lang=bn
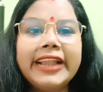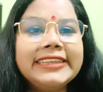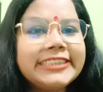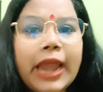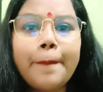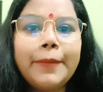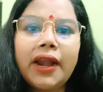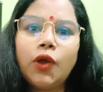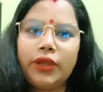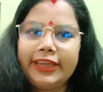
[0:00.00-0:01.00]
স্ট্যাম্প মারা
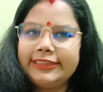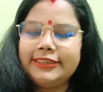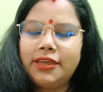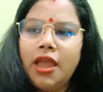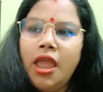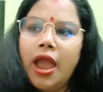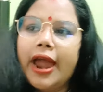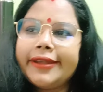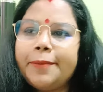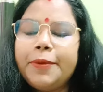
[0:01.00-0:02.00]
হয়ে গেছে আর
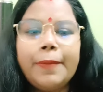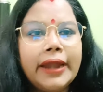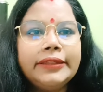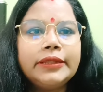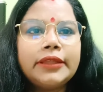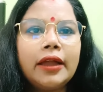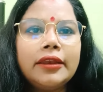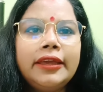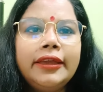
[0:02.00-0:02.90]
টিপি বাড়িতে থাকলে